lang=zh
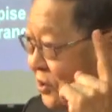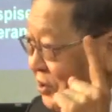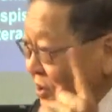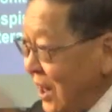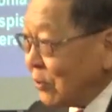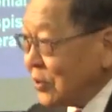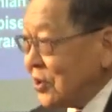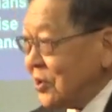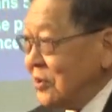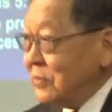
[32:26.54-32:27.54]
教
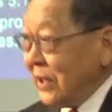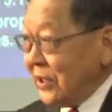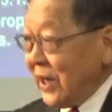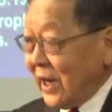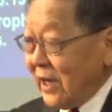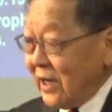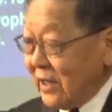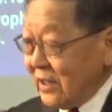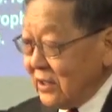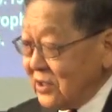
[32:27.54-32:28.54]
师们的
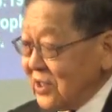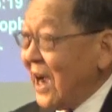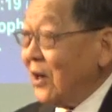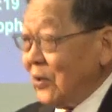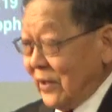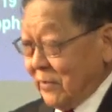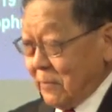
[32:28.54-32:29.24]
讲论。